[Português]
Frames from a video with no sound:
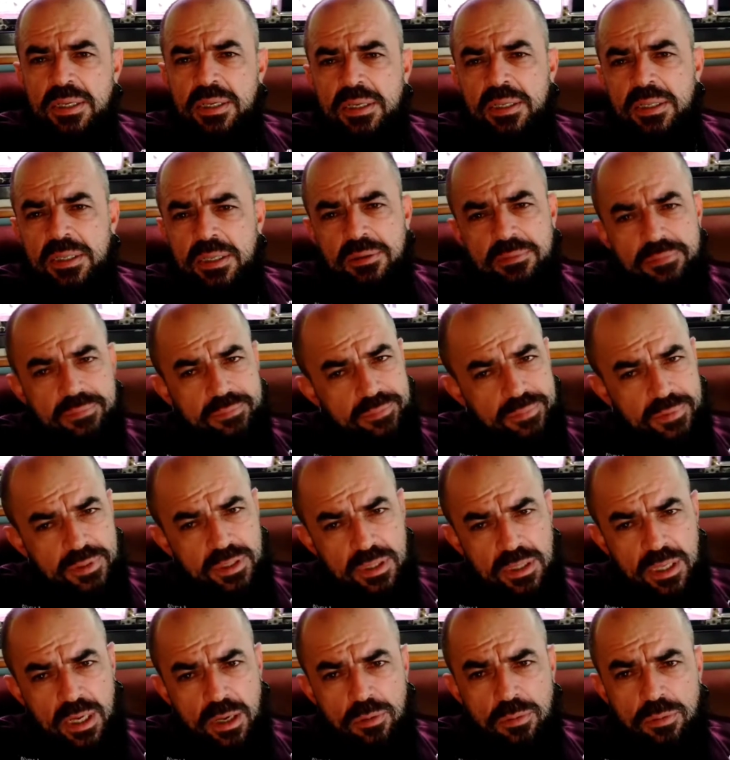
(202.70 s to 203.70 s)
Então, se
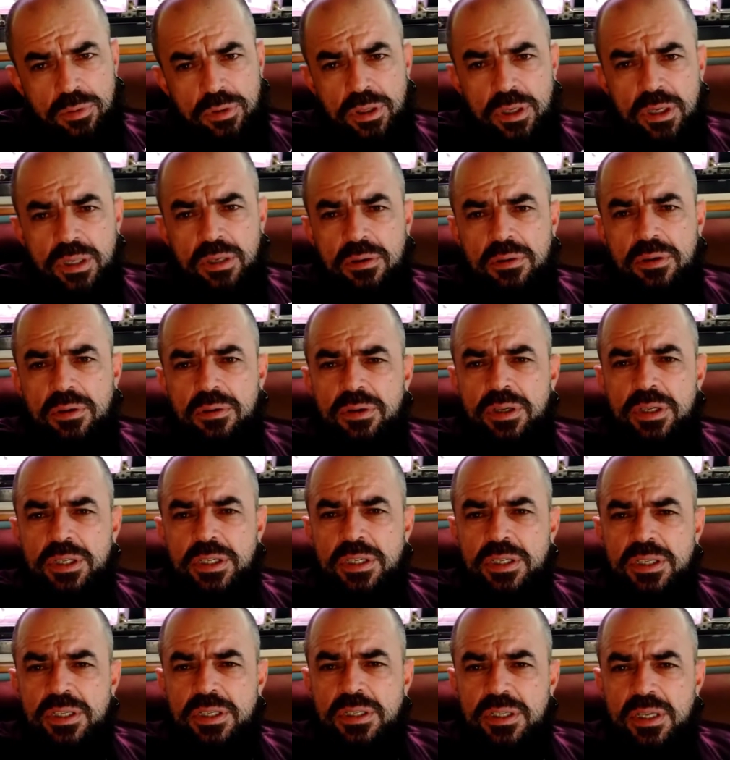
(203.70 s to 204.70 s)
está curtindo, não
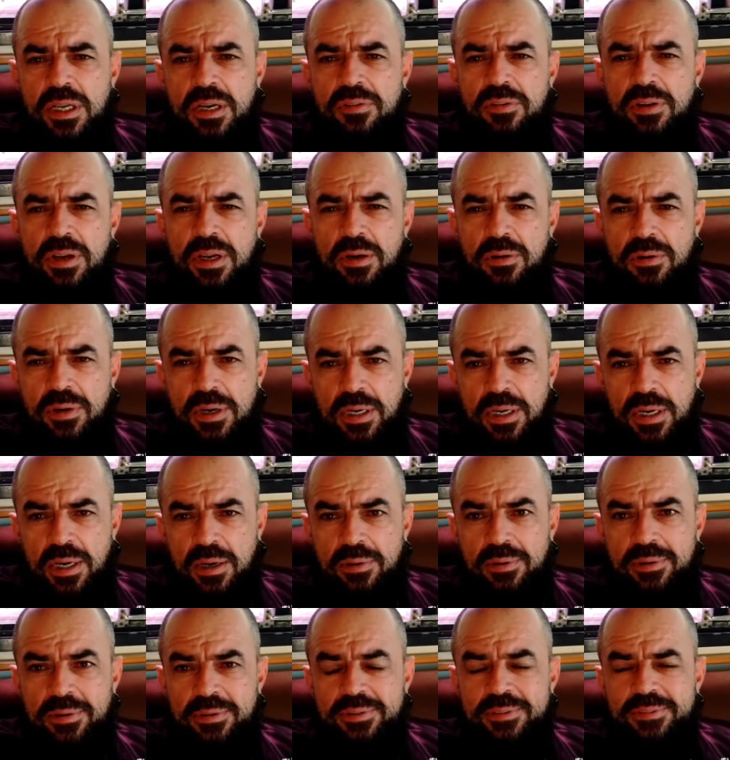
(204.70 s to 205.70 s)
deixa de se inscrever aí no
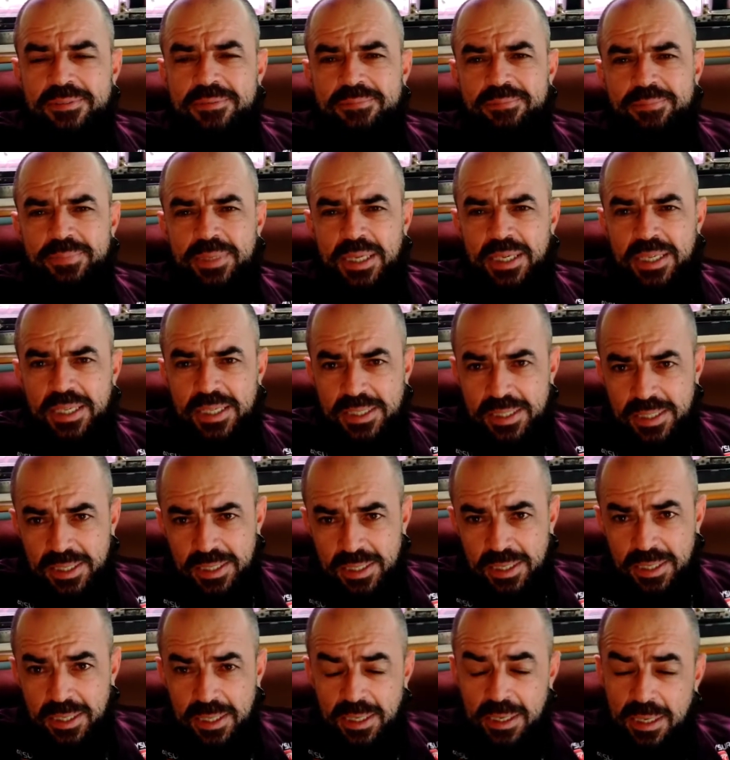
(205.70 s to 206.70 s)
canal, beleza?
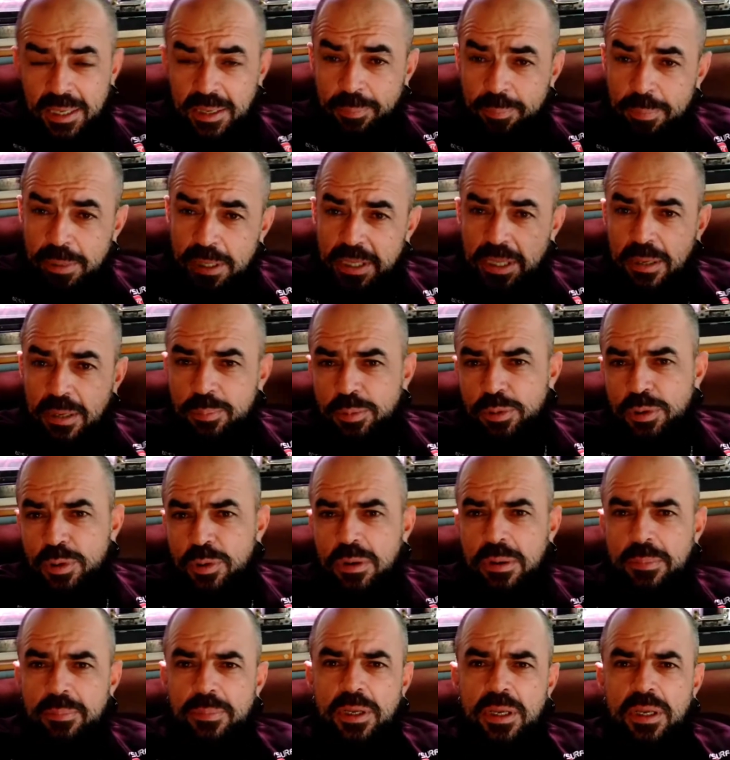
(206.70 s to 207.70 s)
E pedir para o
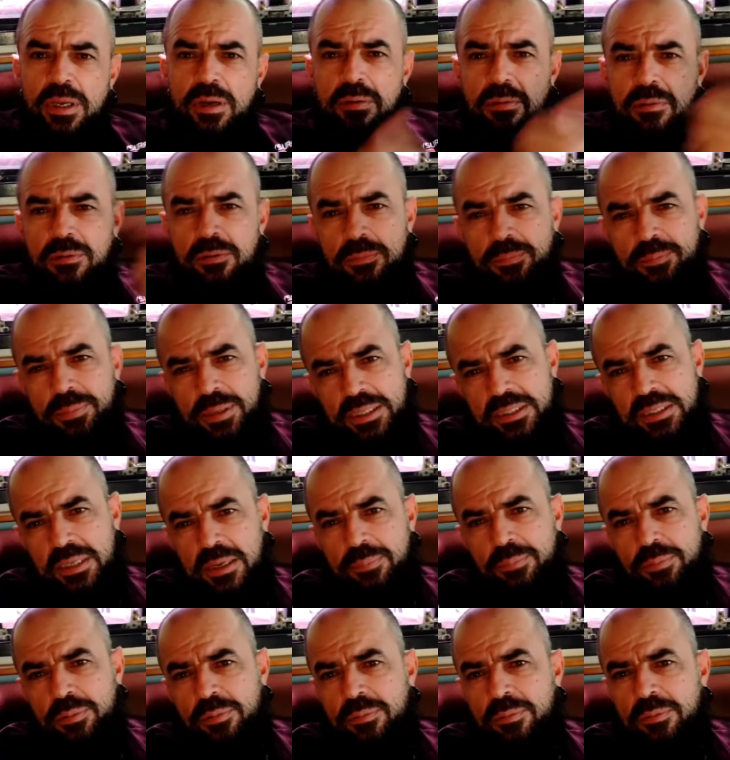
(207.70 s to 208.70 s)
seu amigo,
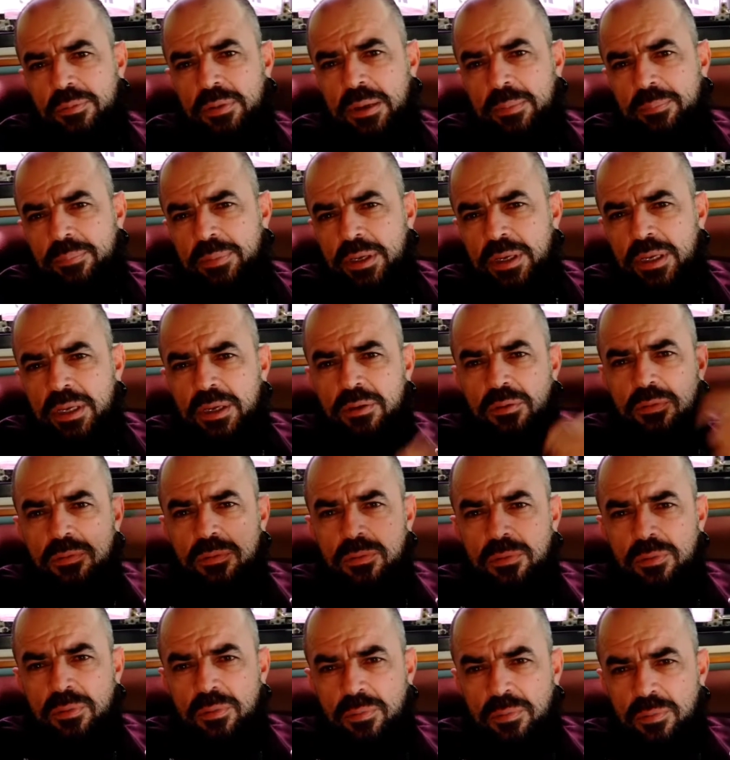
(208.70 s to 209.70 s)
passar para um amigo,
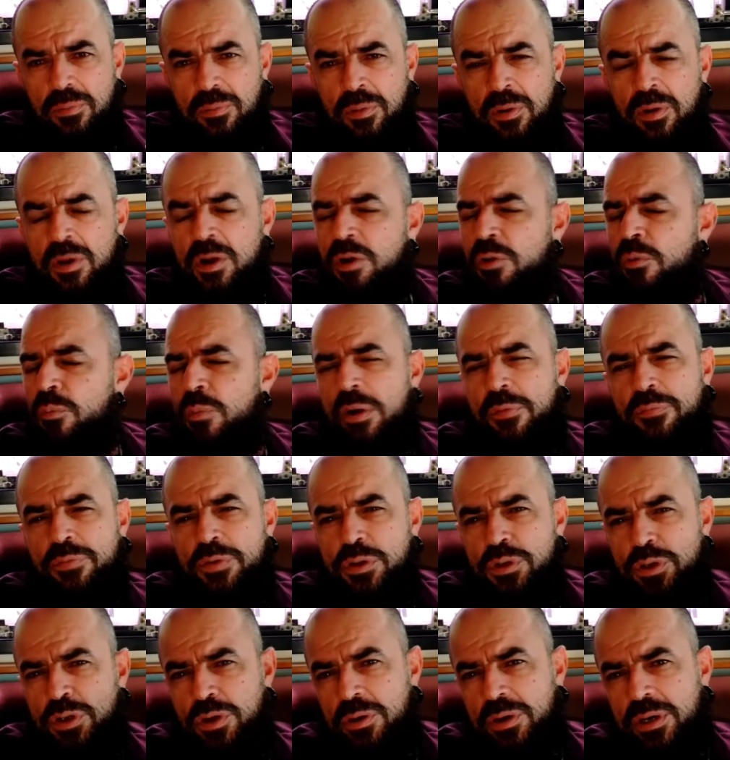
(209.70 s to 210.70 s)
um, um,
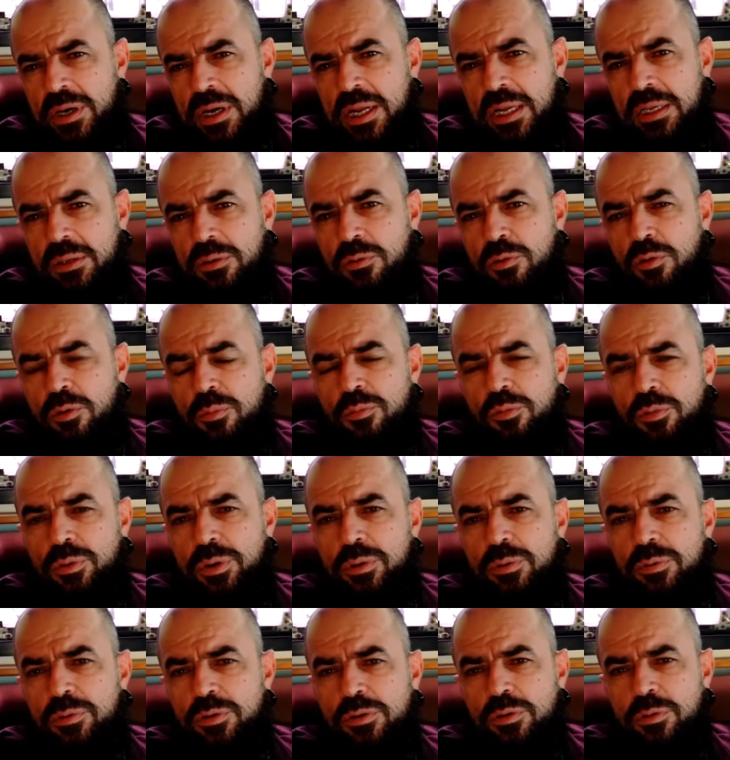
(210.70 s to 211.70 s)
aficionado como
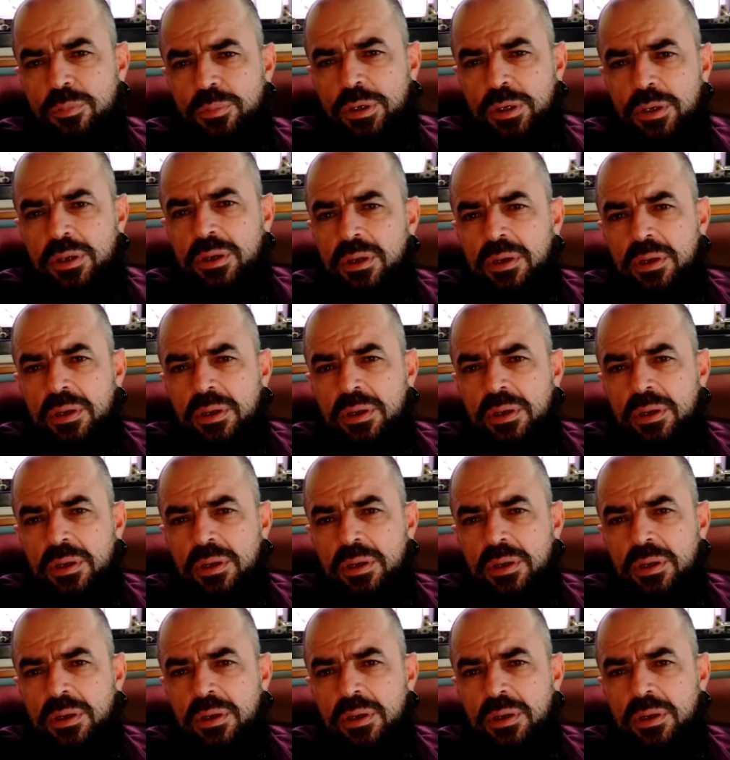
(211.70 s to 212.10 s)
eu sobre